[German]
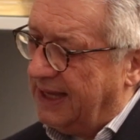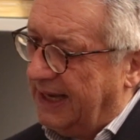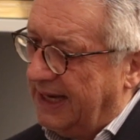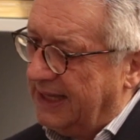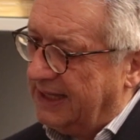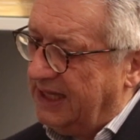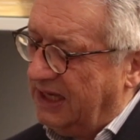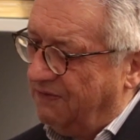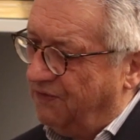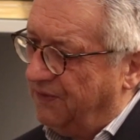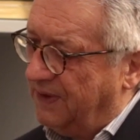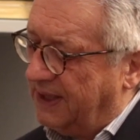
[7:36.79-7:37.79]
eigentlich
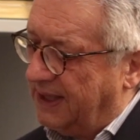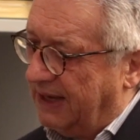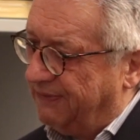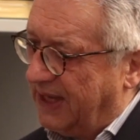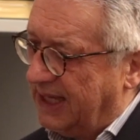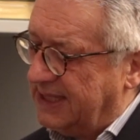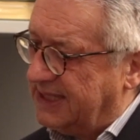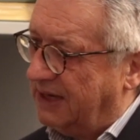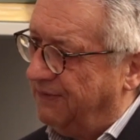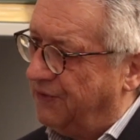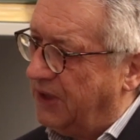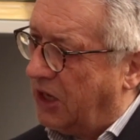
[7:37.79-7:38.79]
äh,
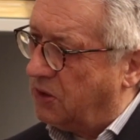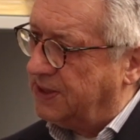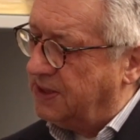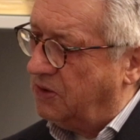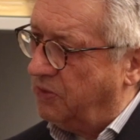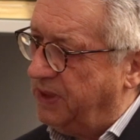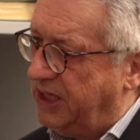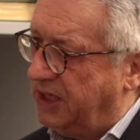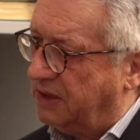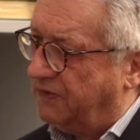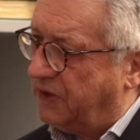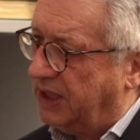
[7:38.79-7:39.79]
Afghanistan von außen
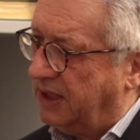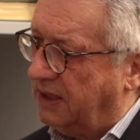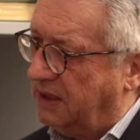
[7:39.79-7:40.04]
dominiert worden